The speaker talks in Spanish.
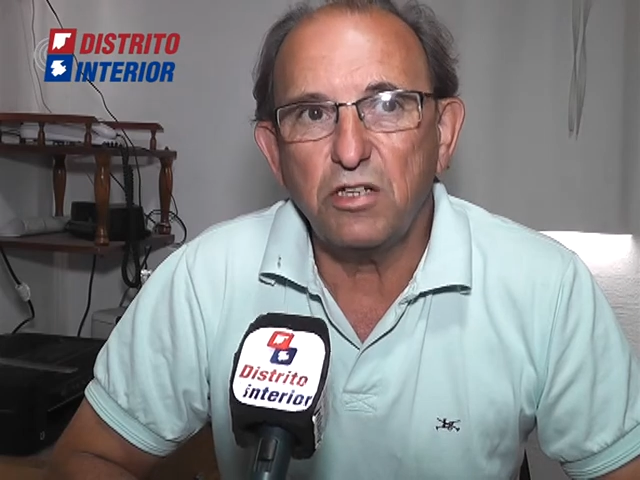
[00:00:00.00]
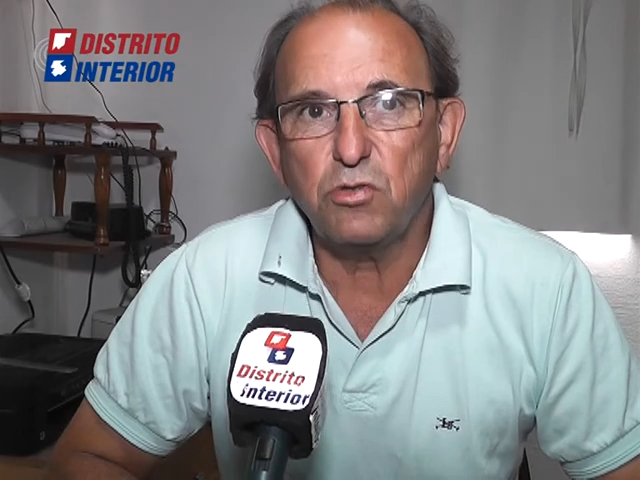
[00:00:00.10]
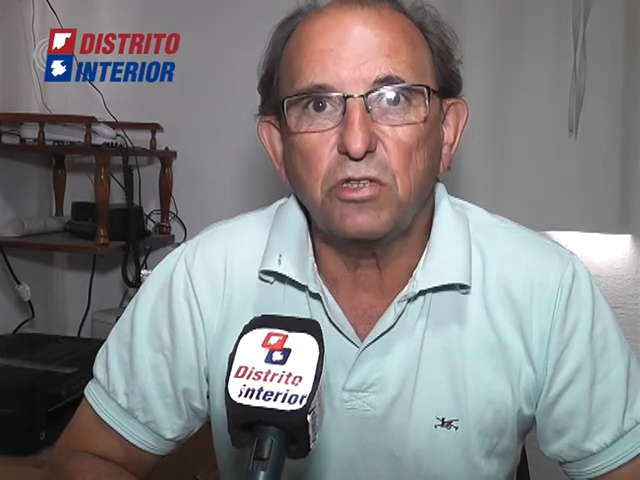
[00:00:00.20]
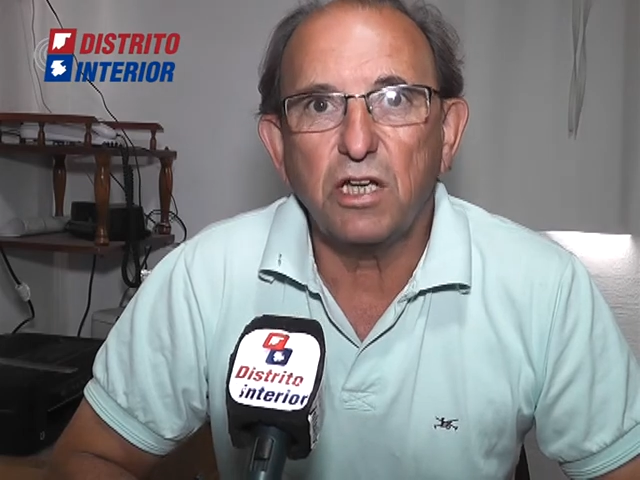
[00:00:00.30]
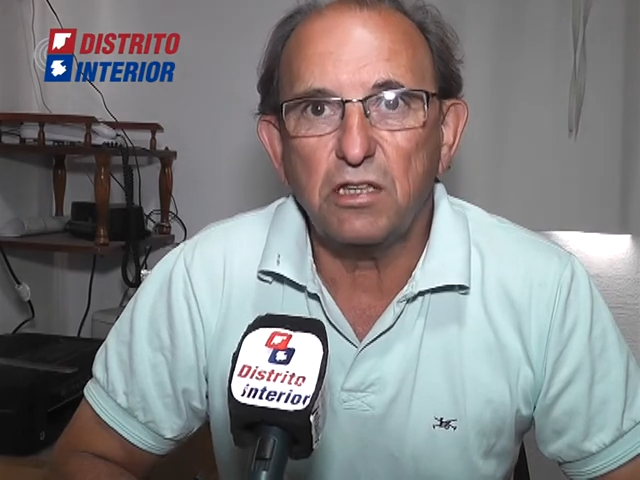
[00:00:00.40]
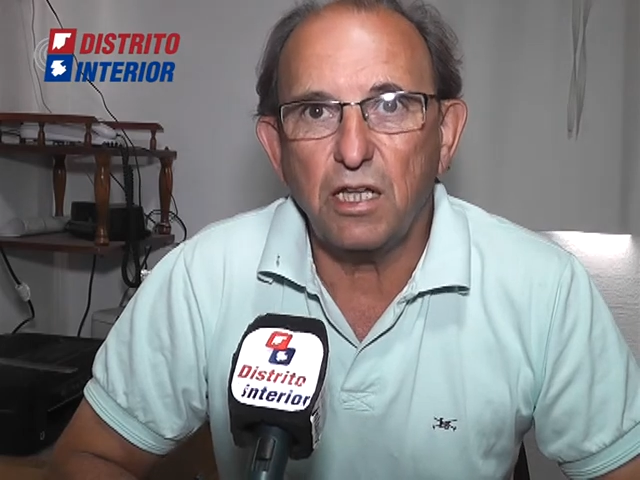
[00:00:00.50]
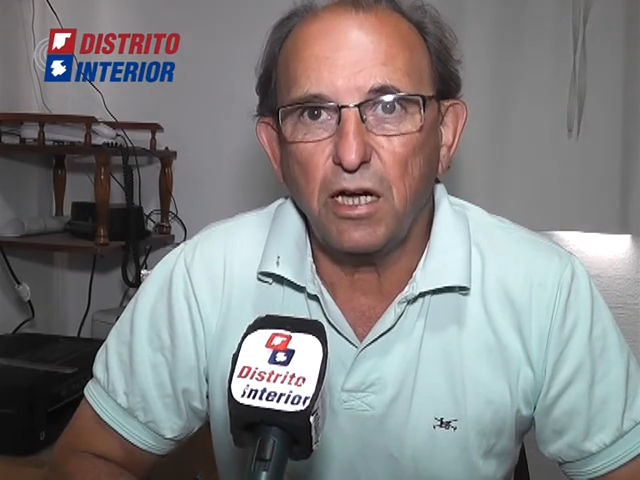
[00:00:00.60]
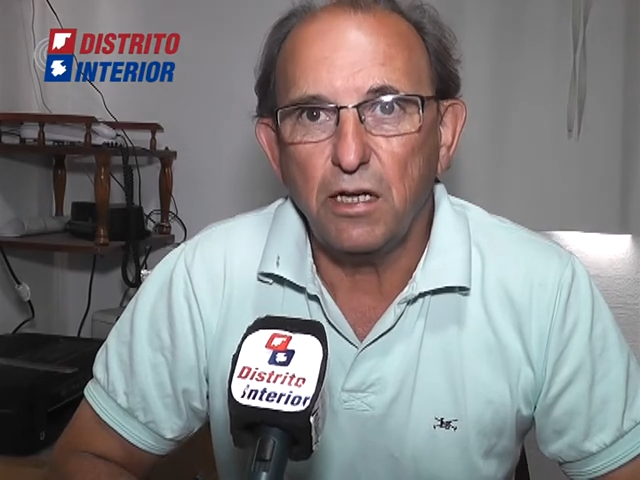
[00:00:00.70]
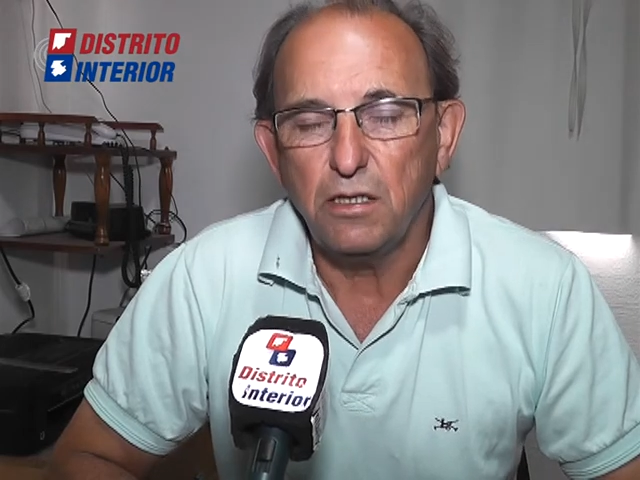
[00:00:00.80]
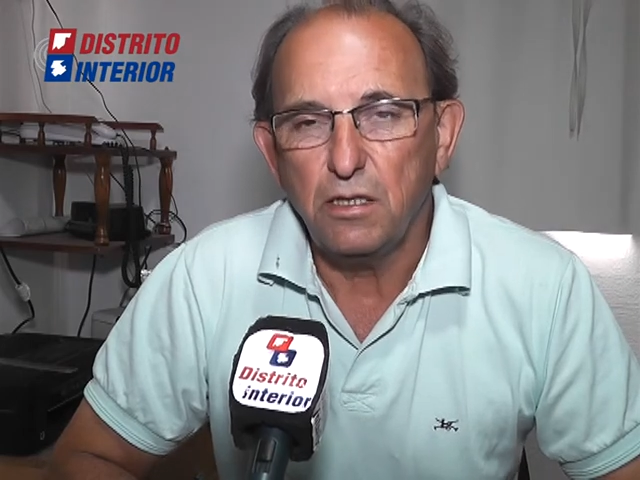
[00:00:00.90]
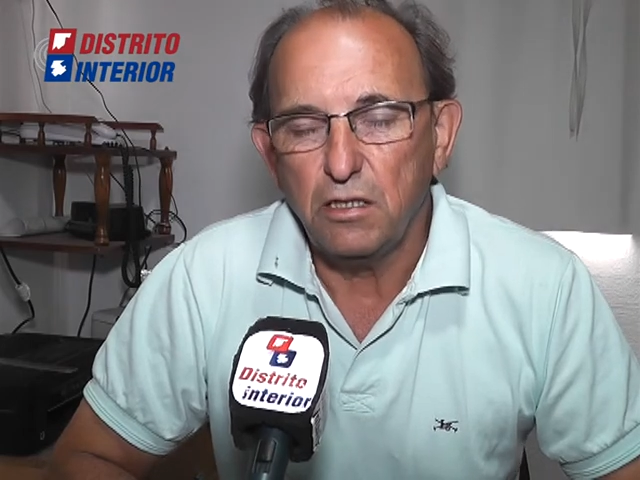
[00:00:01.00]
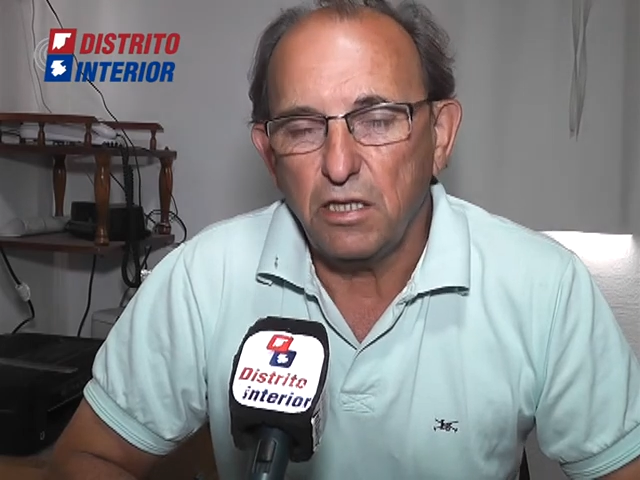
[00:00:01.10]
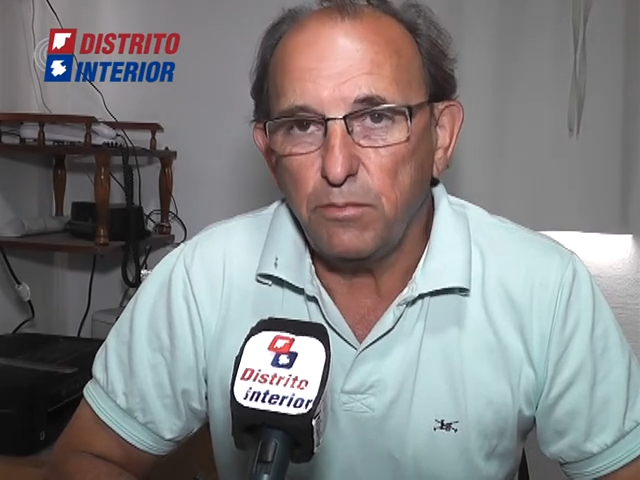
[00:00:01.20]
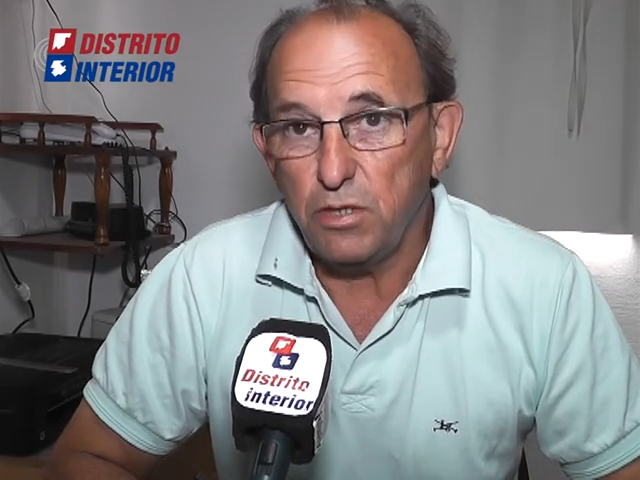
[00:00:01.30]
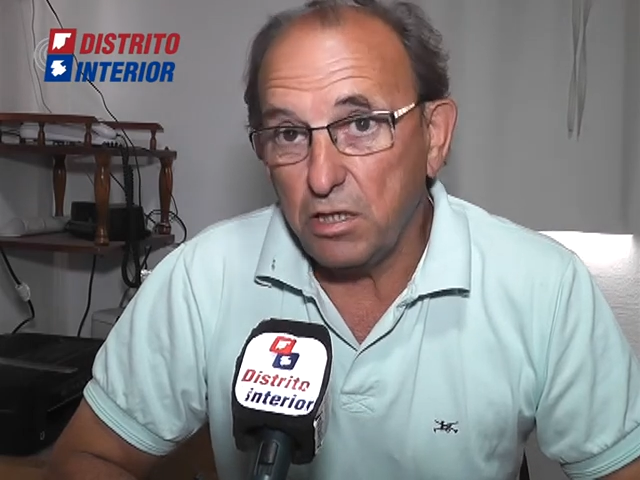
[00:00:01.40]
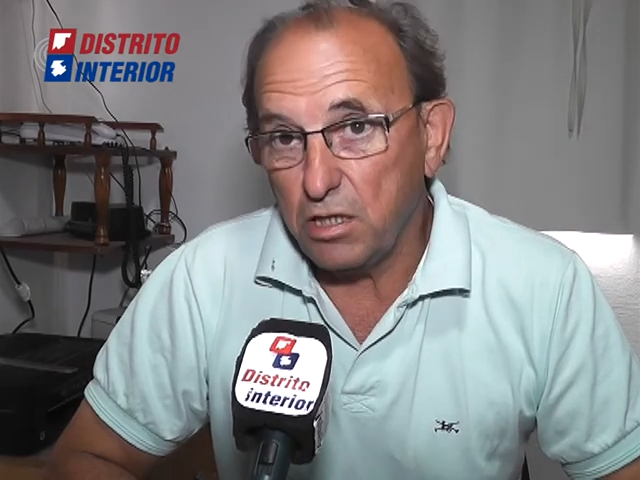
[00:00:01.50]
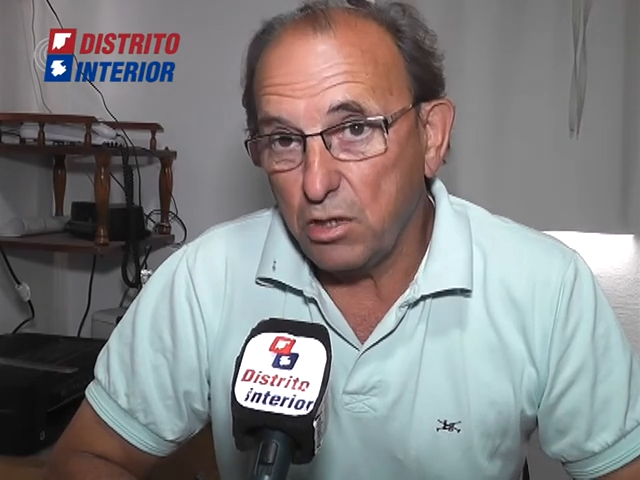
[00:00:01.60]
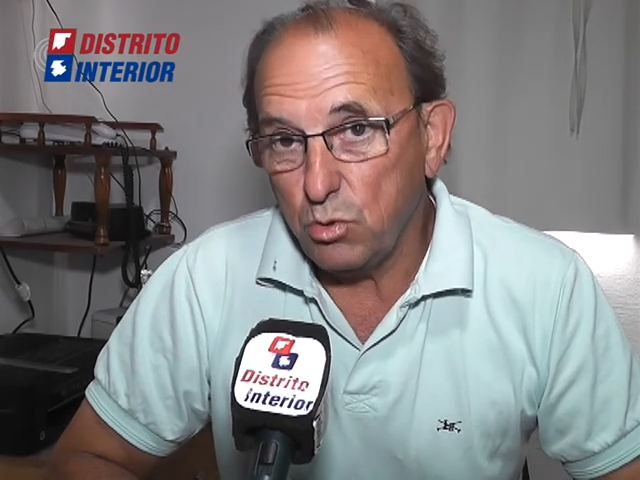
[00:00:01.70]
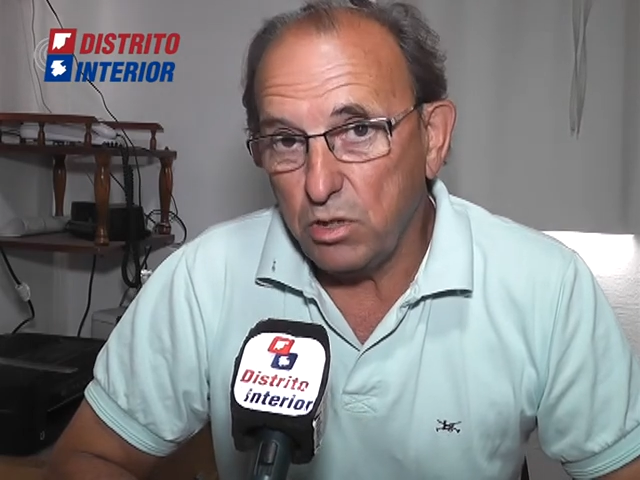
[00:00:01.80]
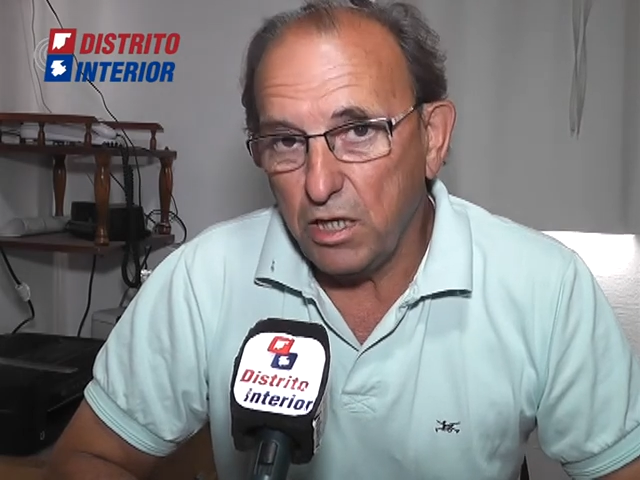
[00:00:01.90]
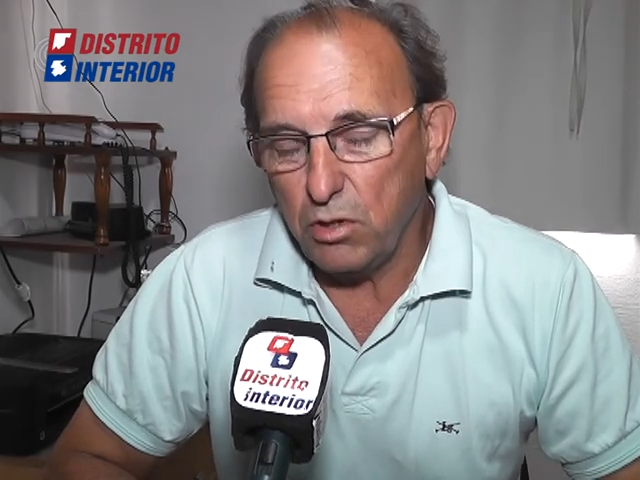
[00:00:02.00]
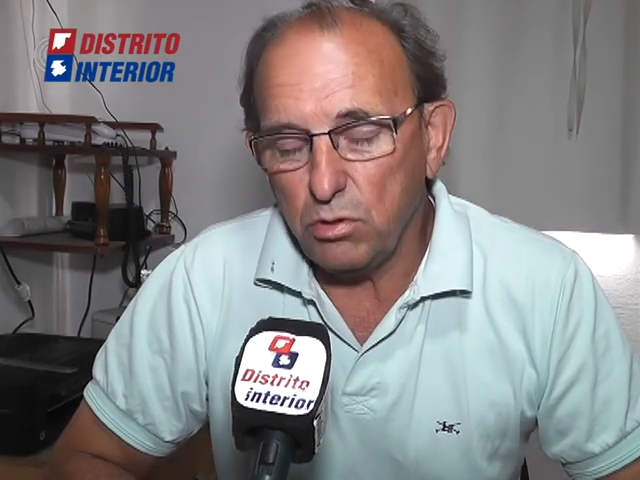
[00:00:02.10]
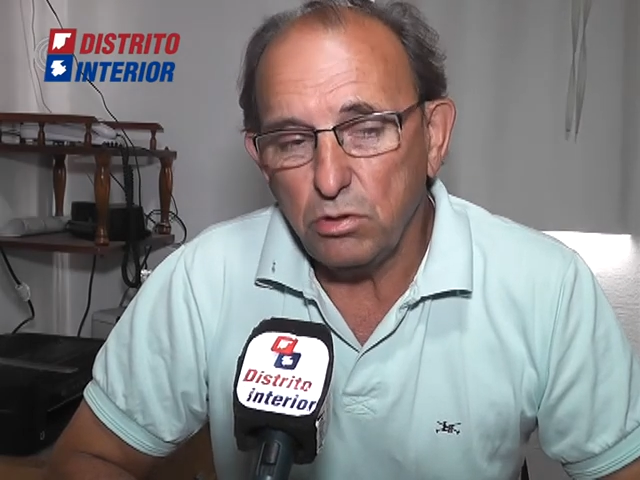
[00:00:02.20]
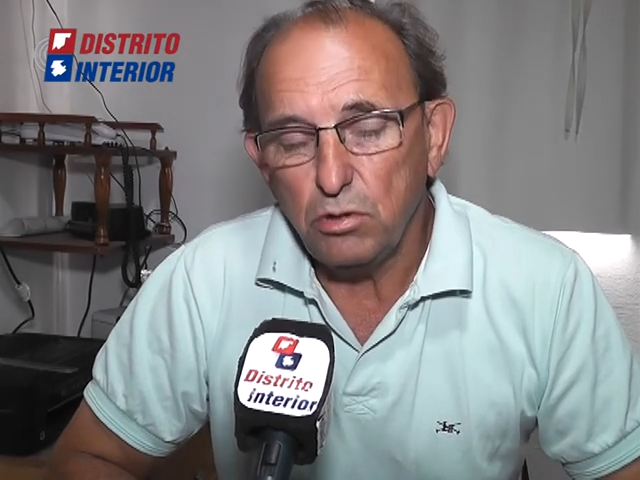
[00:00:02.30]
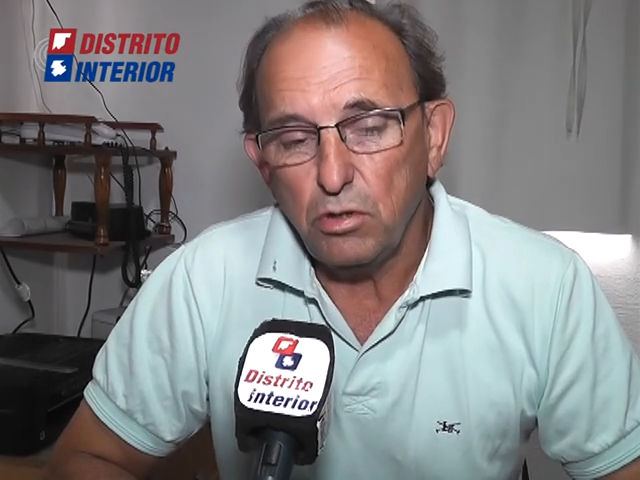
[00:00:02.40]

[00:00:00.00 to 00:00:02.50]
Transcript: que eso ya está también ejecutado.